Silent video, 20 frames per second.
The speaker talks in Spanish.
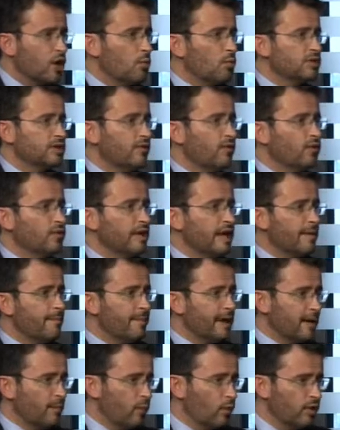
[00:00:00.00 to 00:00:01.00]
como se fondean
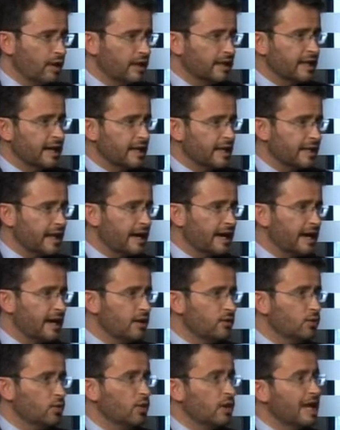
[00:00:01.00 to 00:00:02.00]
para poder dar,
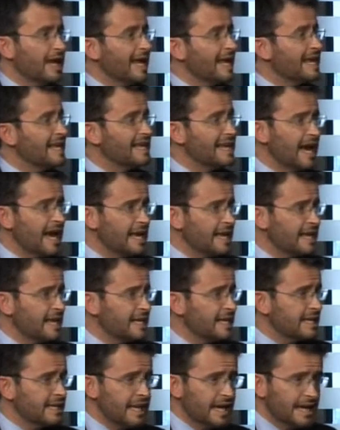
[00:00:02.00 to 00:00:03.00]
crédito. Y hay
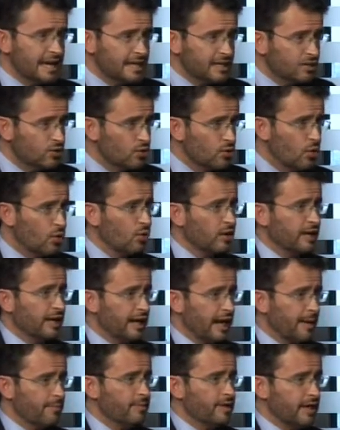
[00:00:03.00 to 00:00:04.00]
quienes no
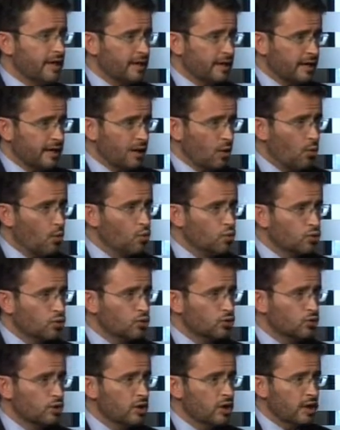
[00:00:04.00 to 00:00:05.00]
captan
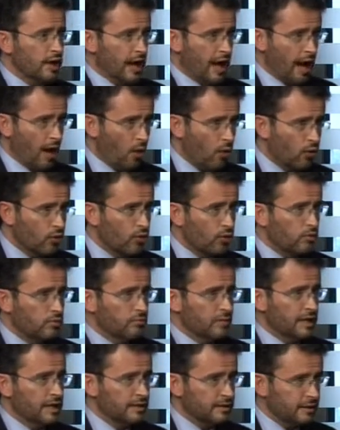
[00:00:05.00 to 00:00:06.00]
recursos, ahorro,
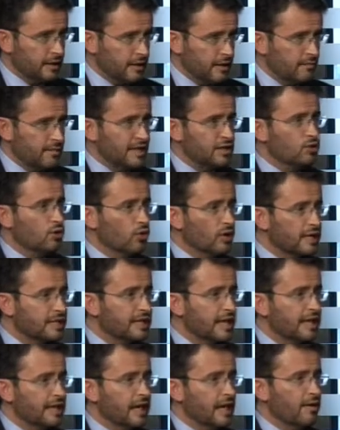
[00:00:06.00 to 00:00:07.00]
este,
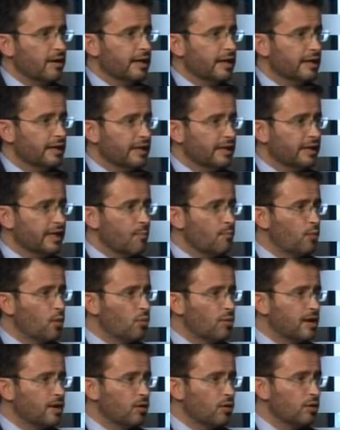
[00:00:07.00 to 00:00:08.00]
inversiones del,
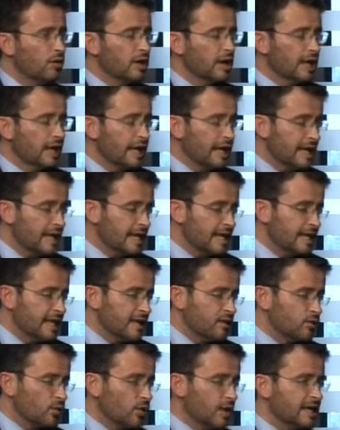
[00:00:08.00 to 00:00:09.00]
público y
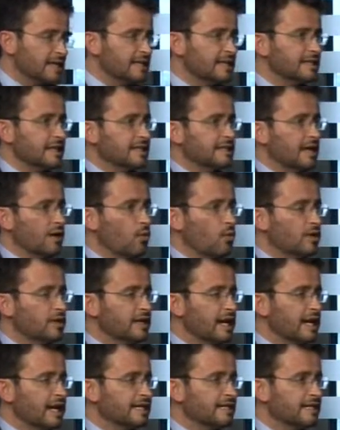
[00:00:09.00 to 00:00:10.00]
dentro de esas se
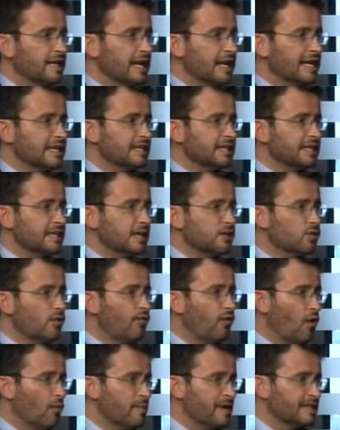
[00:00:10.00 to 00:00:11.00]
encuentran las, las
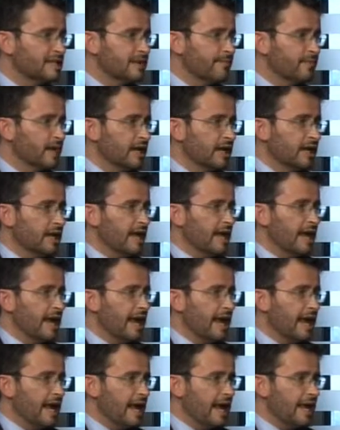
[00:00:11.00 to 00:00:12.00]
SOFOMES.
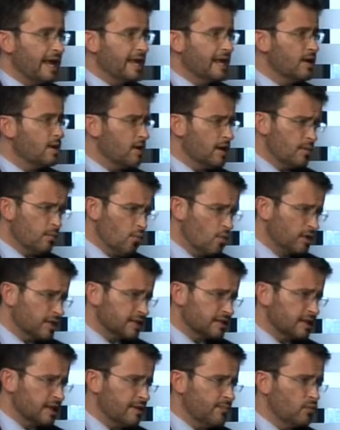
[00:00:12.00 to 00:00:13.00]
Eh, y,
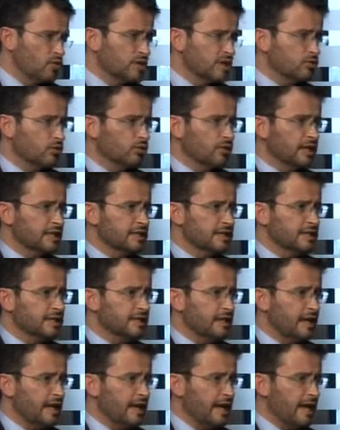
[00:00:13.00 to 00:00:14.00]
muchas, y muchas otras este,